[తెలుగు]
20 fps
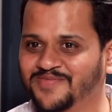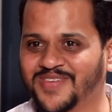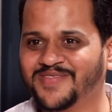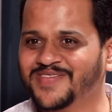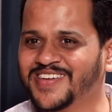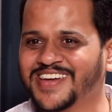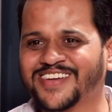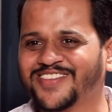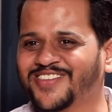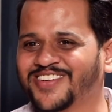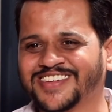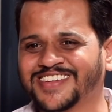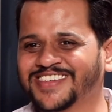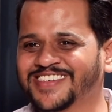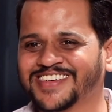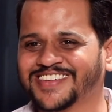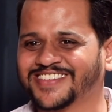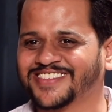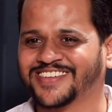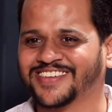మమ్మల్ని క్వశ్చన్
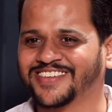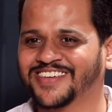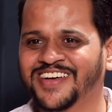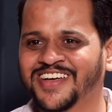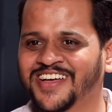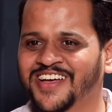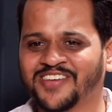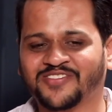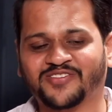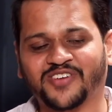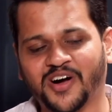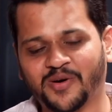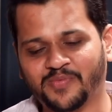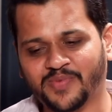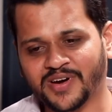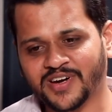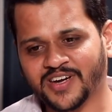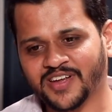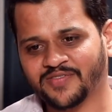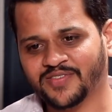చేస్తారు సో ఆ
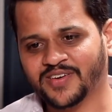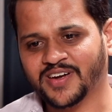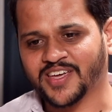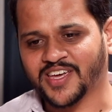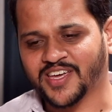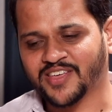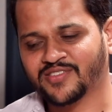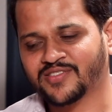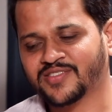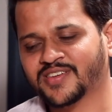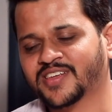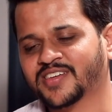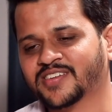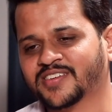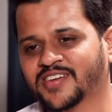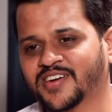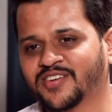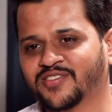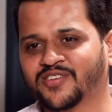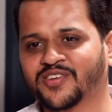పాయింట్ ఆఫ్ వ్యూలో ఏది ఉన్నా
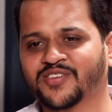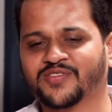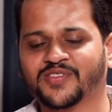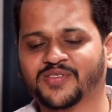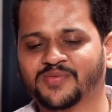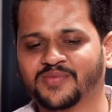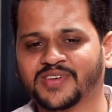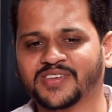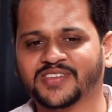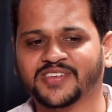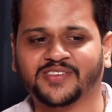సరే ట్వంటీ ఫోర్ బై